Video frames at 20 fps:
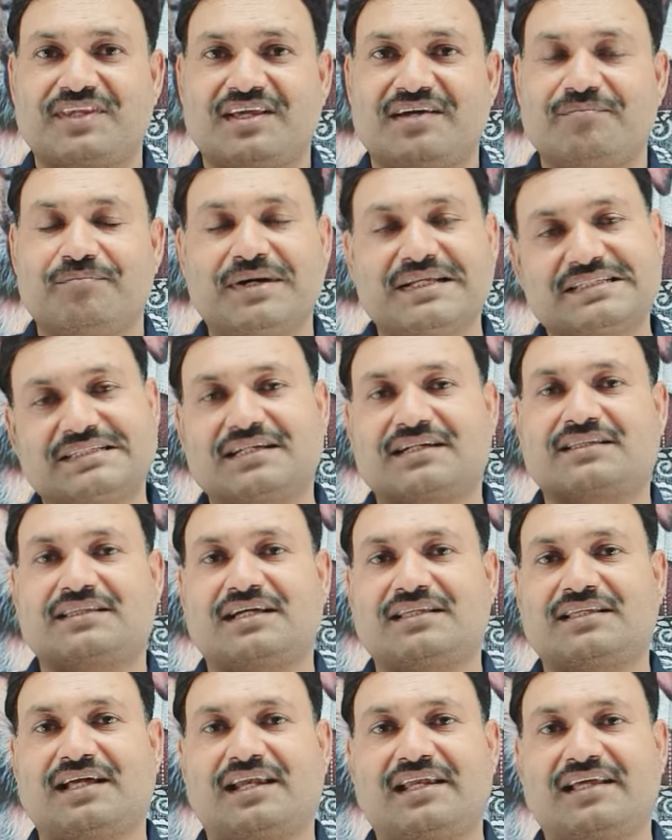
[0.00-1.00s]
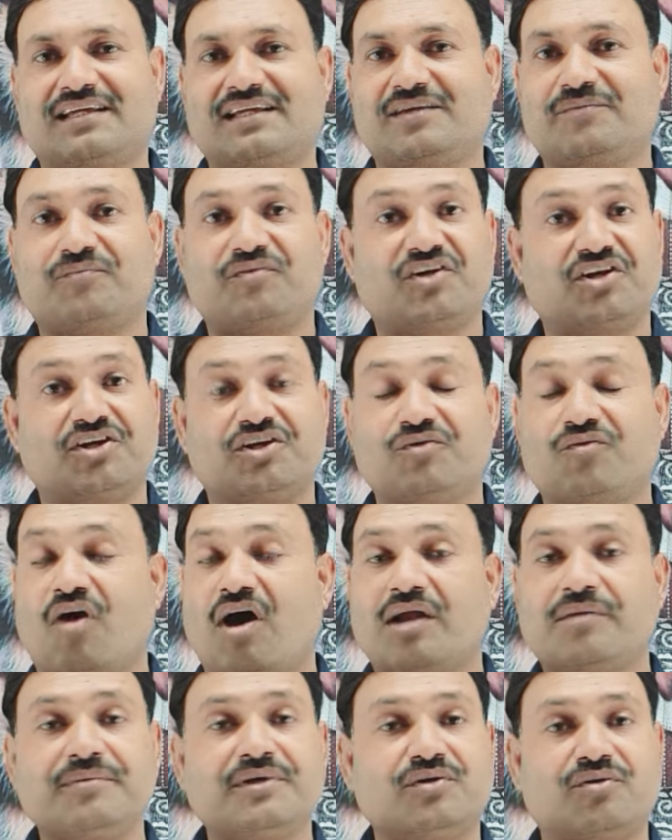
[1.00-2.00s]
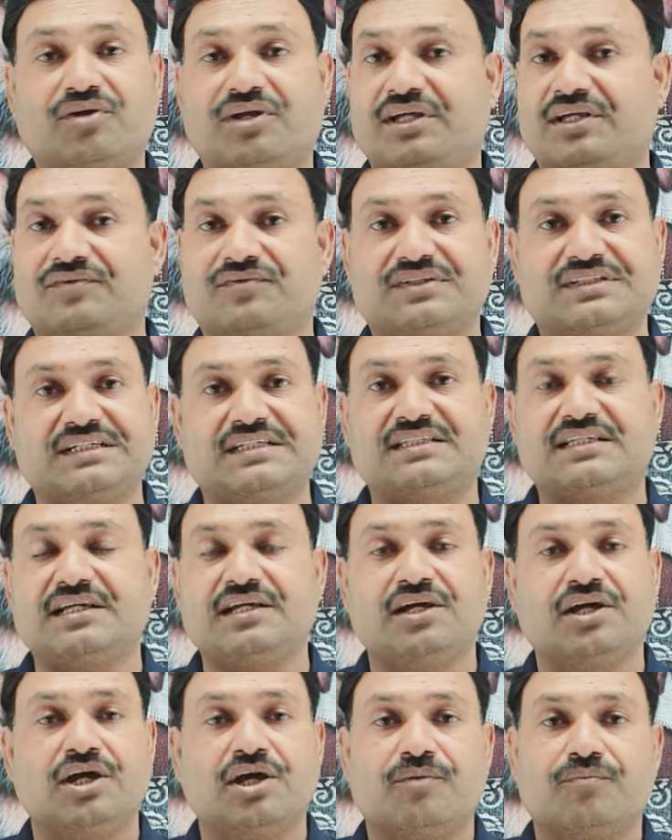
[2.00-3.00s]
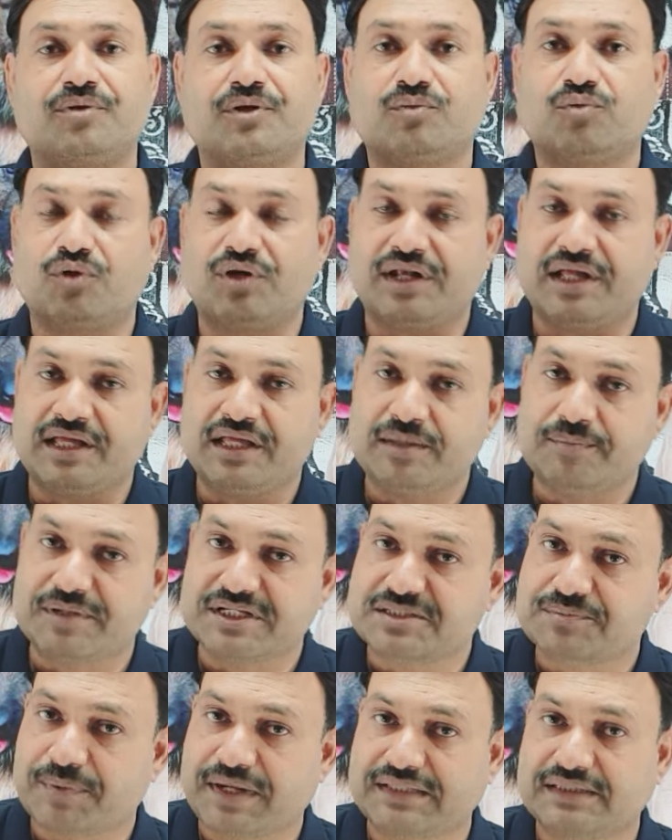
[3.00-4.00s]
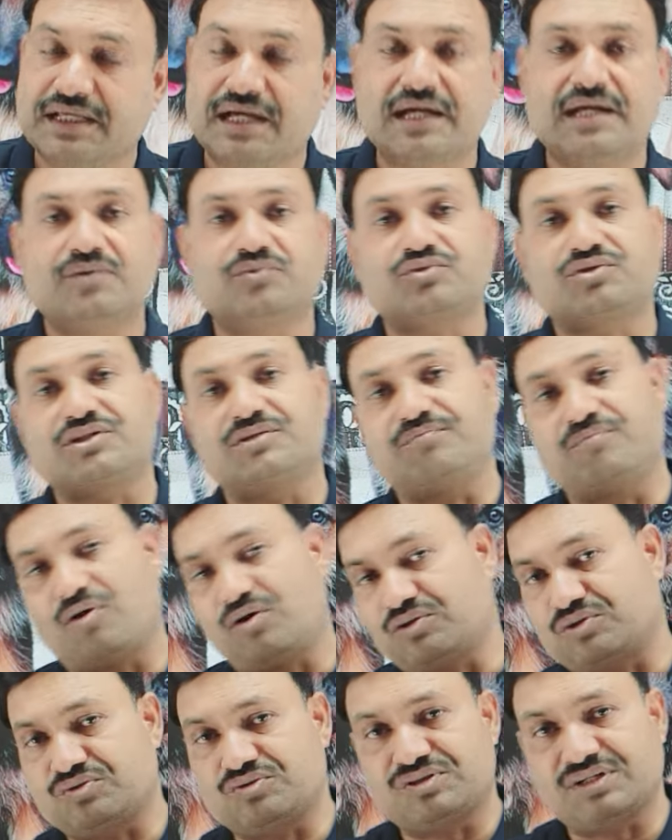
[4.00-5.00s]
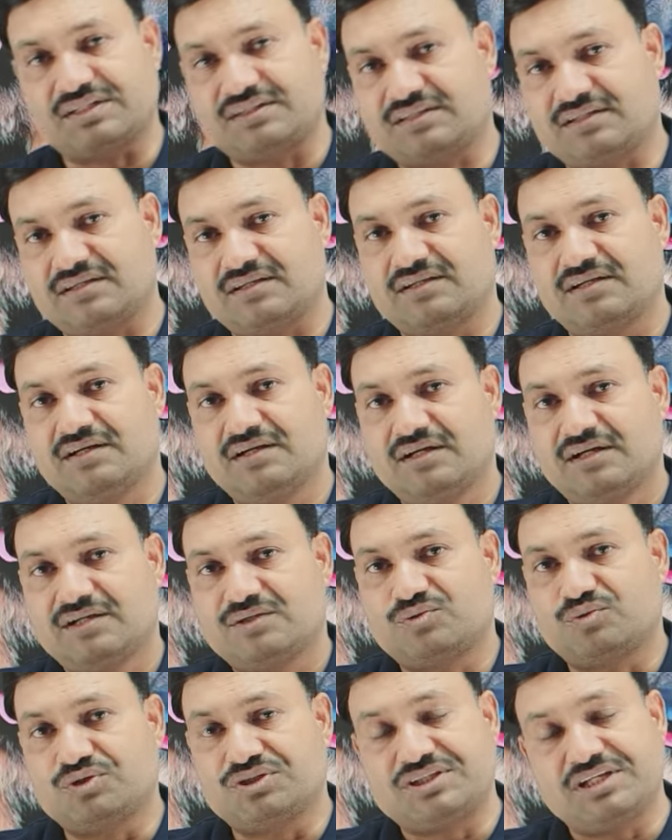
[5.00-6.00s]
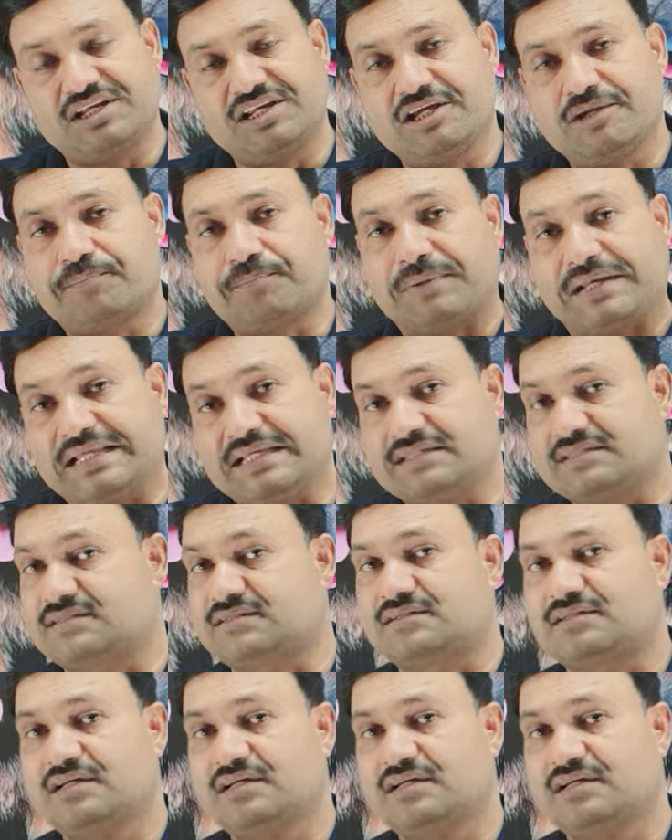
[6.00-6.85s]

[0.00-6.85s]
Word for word: बच सकता था लेकिन फिर डिवॉर्मिंग होने की वजह से फिर वो नहीं बच पाता है उसकी मौत हो जाती है तो इसीलिए प्लीज़